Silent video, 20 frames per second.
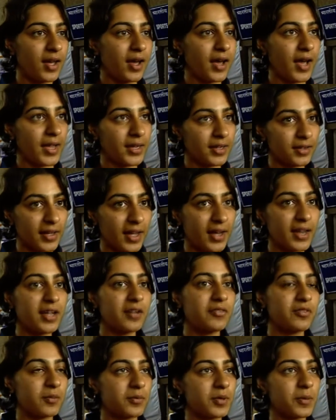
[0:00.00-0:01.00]
and getting it
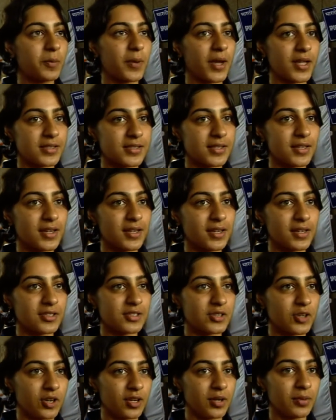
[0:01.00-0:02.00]
from the president is
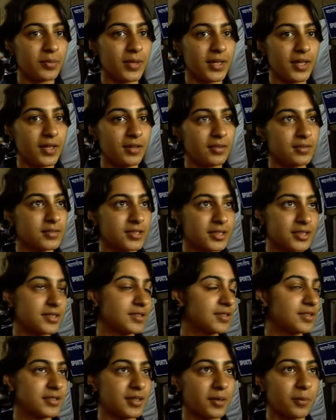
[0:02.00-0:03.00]
going to be
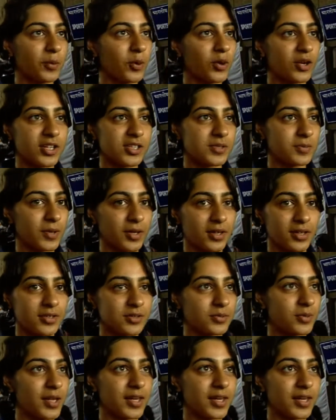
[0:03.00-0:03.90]
just a bonus because well